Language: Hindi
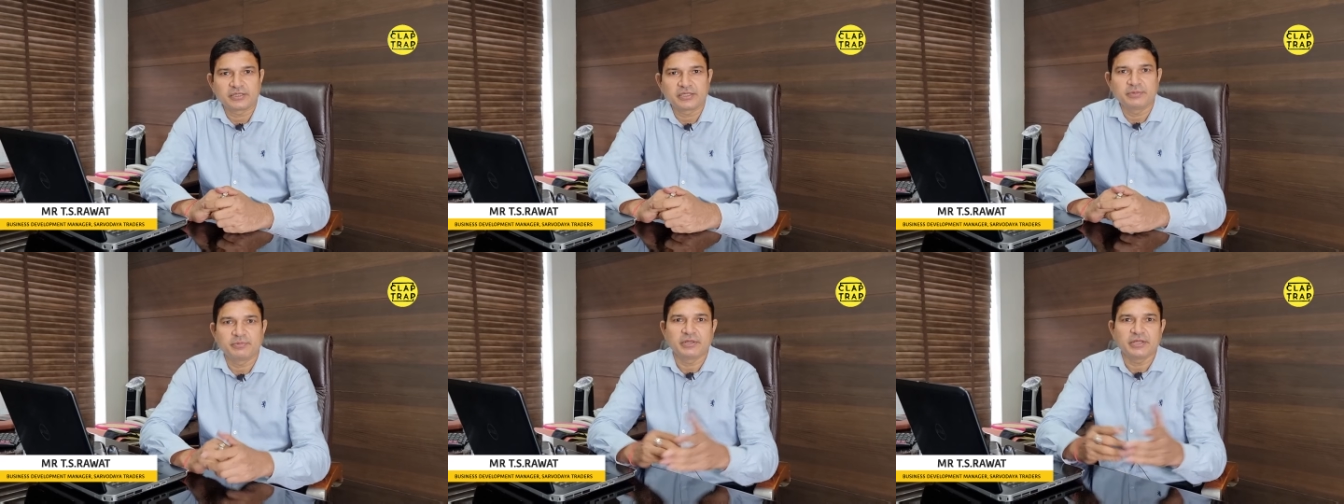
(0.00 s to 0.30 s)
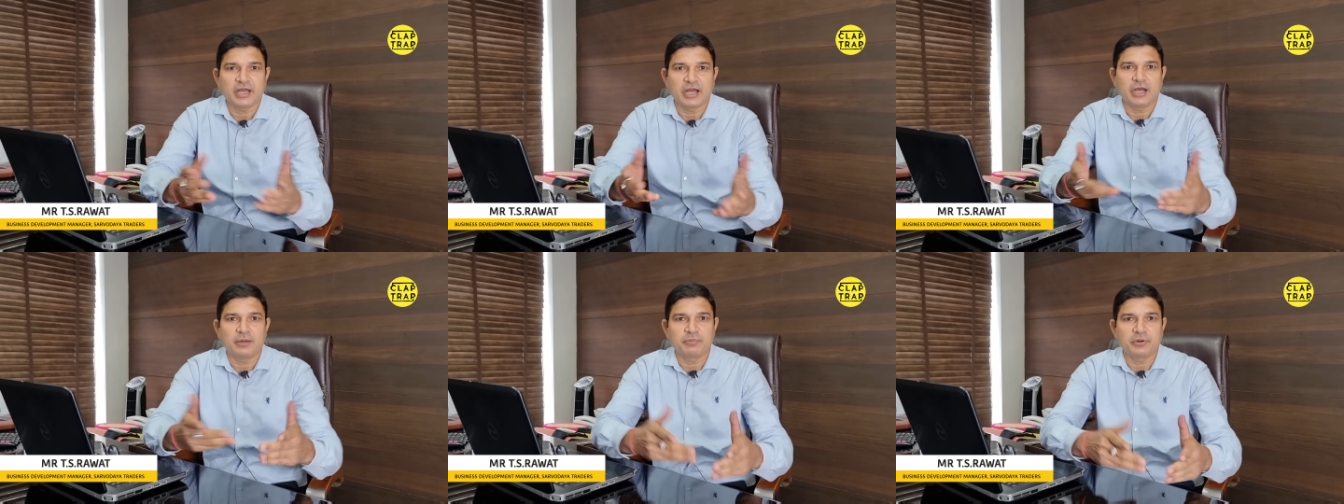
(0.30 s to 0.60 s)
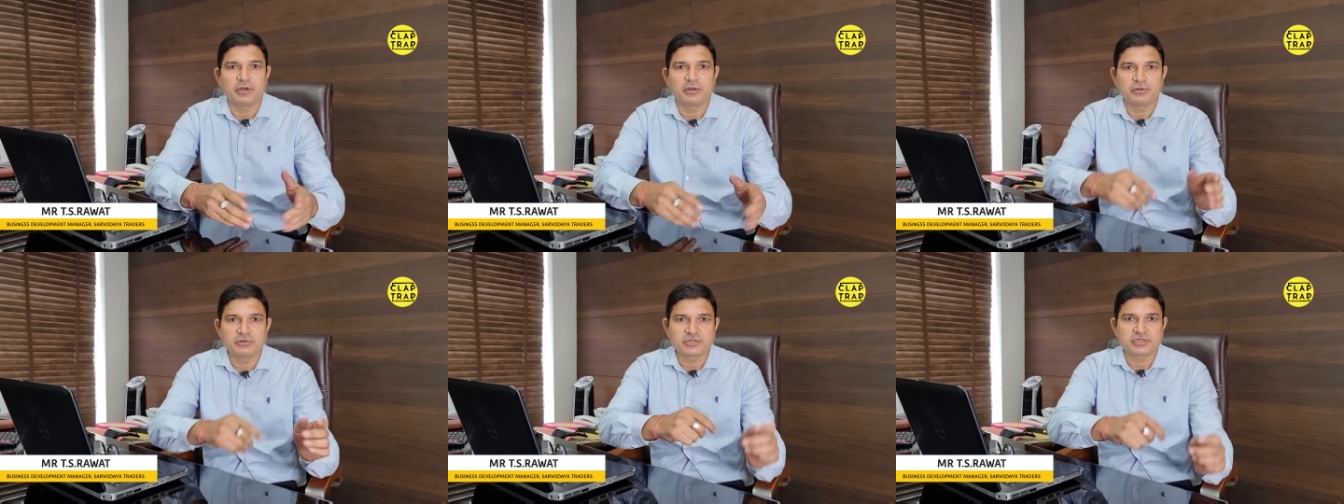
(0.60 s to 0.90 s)
कि okay. भाई
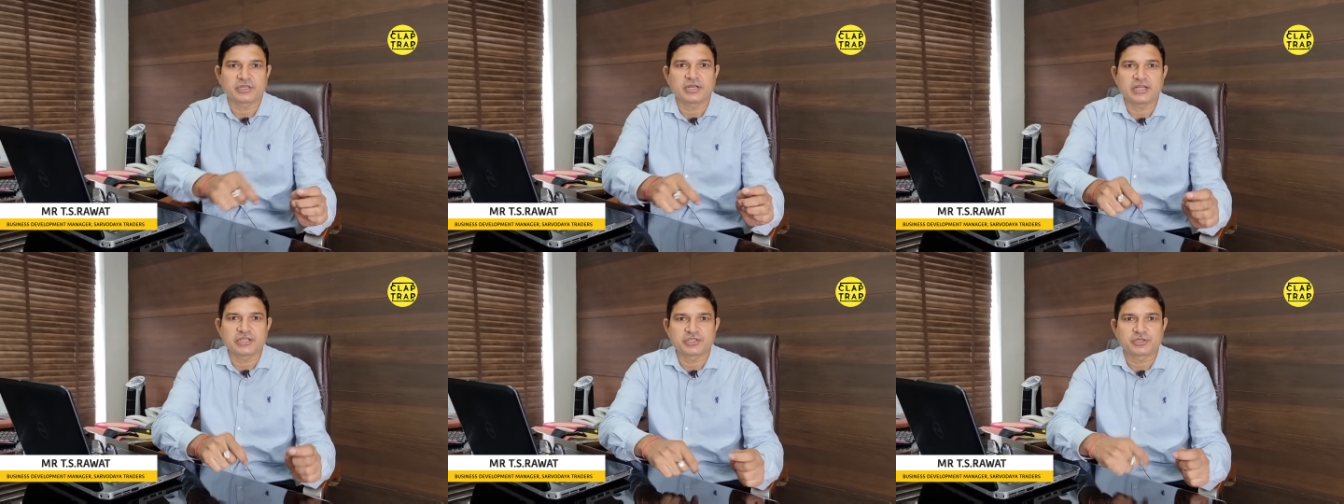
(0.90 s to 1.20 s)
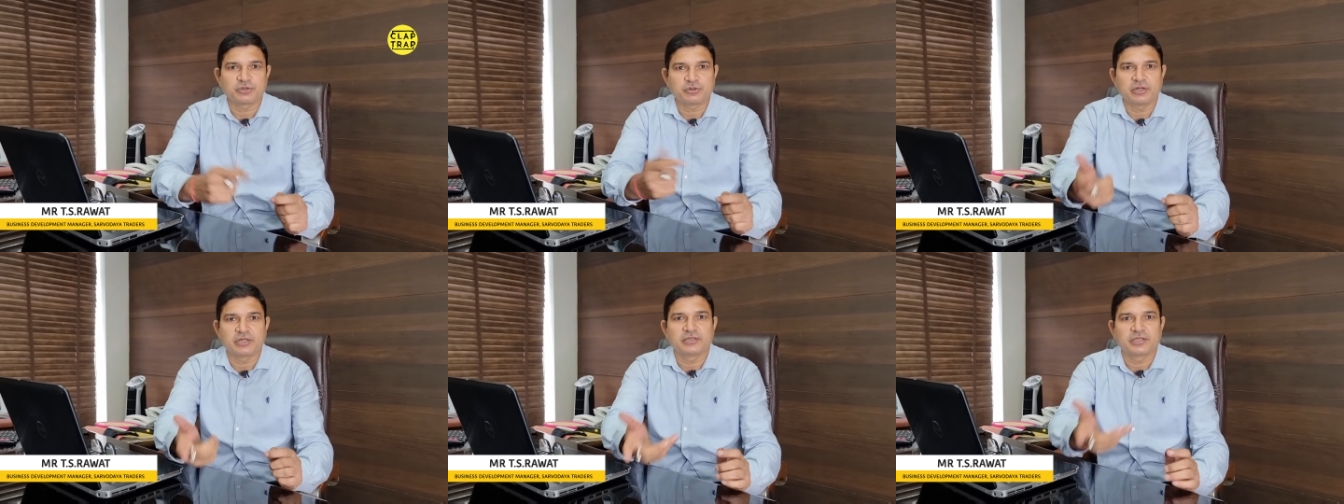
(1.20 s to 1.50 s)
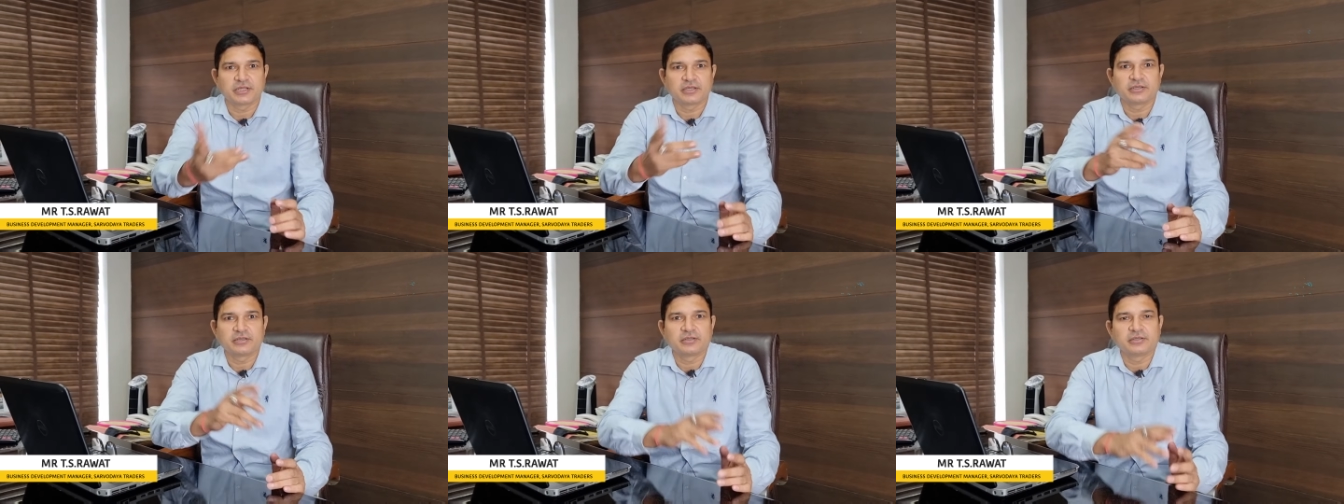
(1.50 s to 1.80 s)
आप आओ स्क्रैच करो
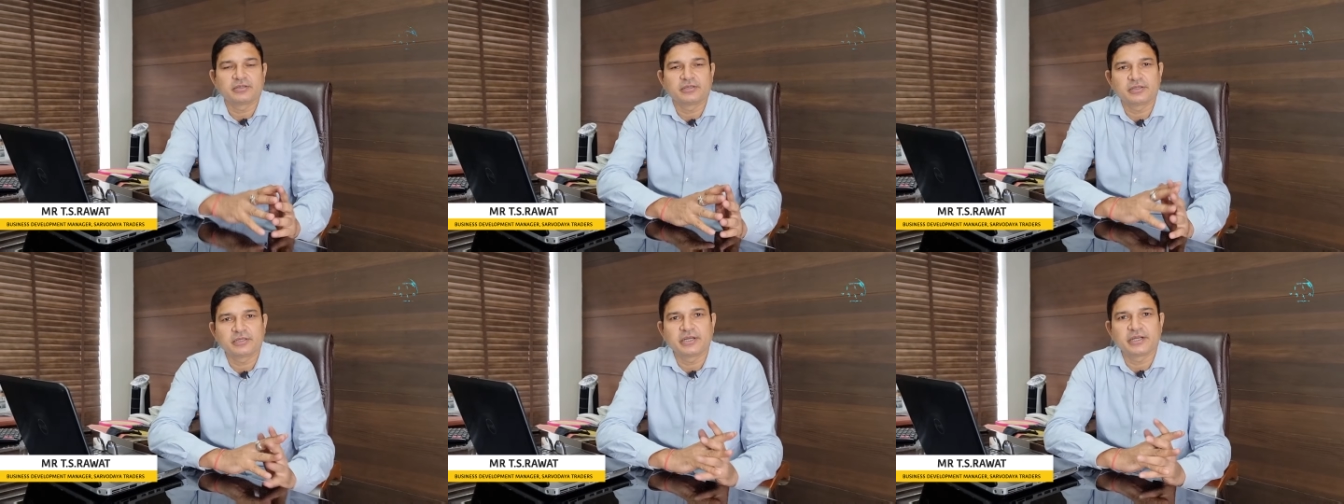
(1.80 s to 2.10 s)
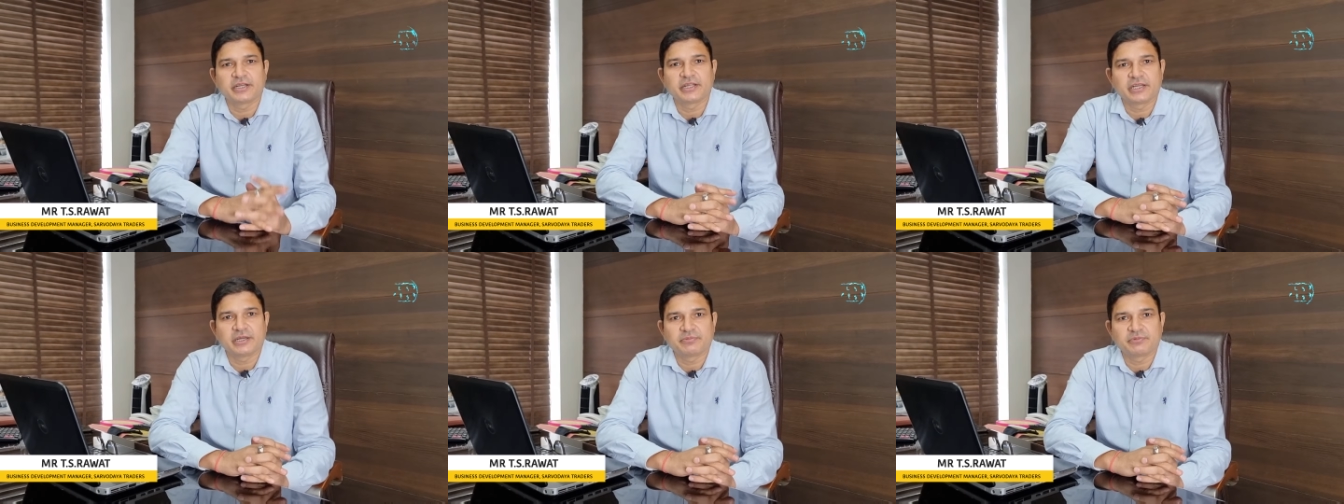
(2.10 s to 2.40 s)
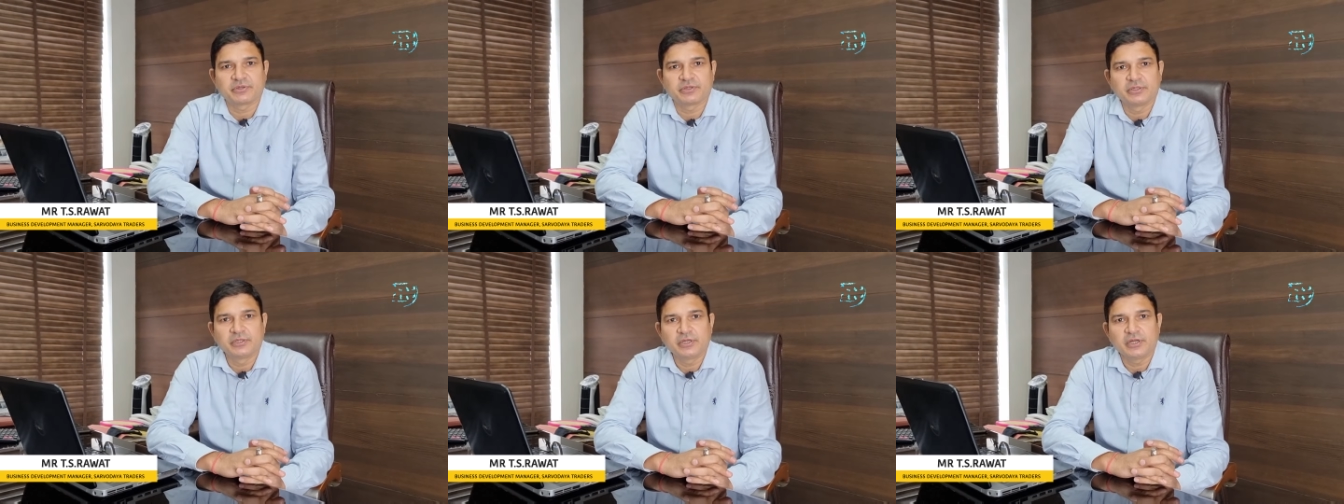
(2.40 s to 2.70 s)
एंड देन गेट अ
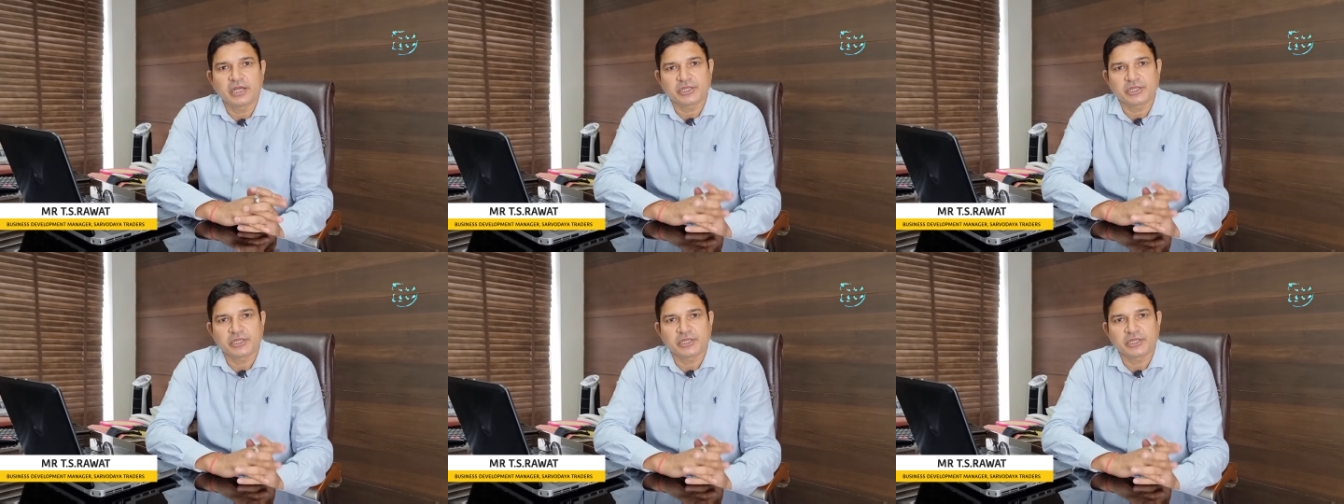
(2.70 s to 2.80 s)
गिफ्ट